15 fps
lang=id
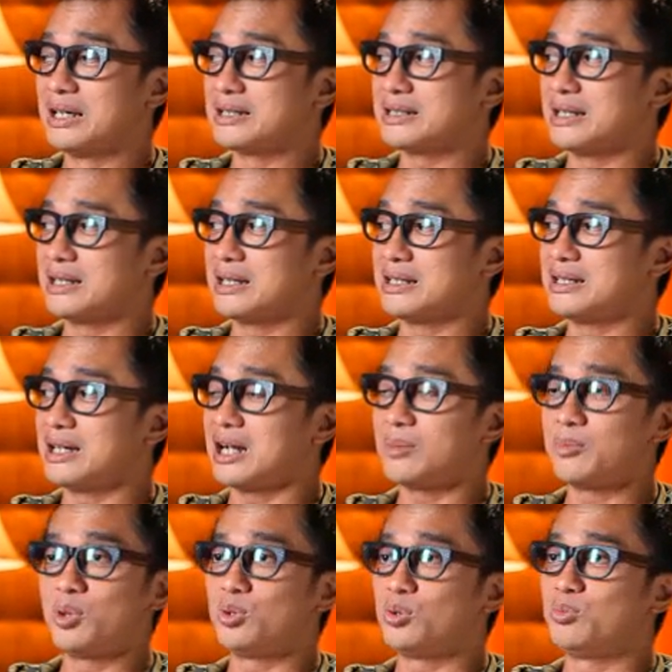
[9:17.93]
sehingga jangan
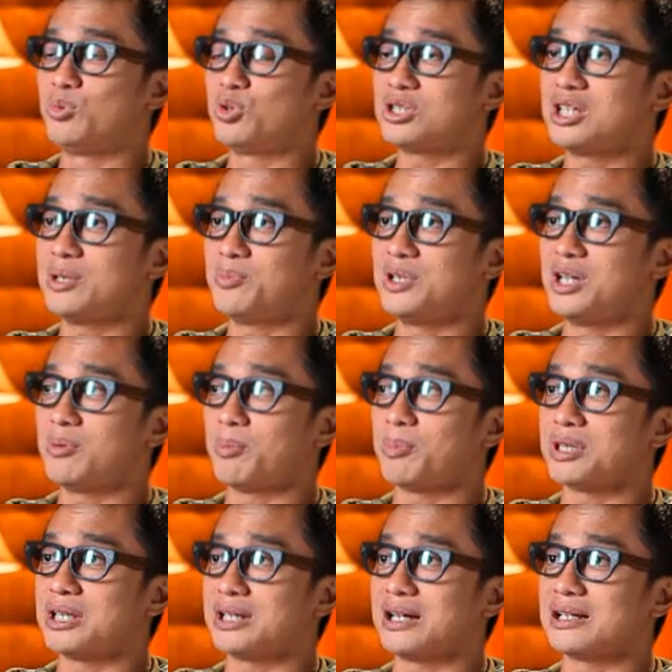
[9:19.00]
menunggu musim dia
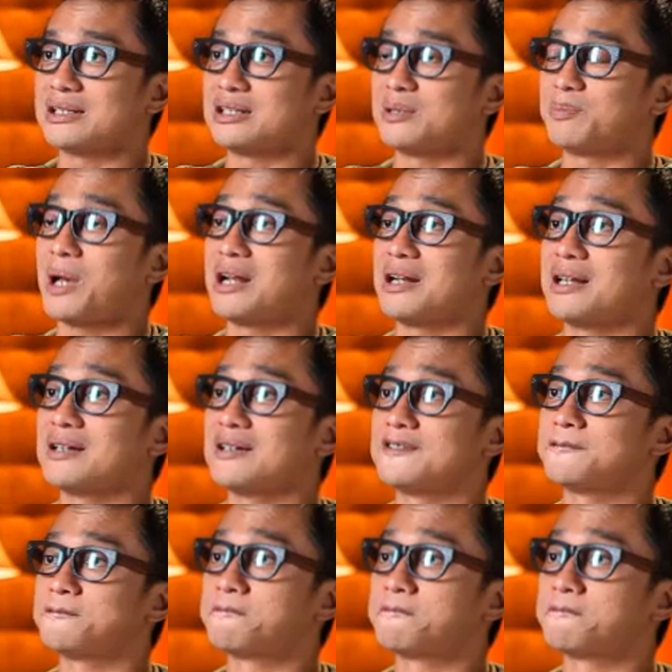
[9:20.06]
memetik hasil panen.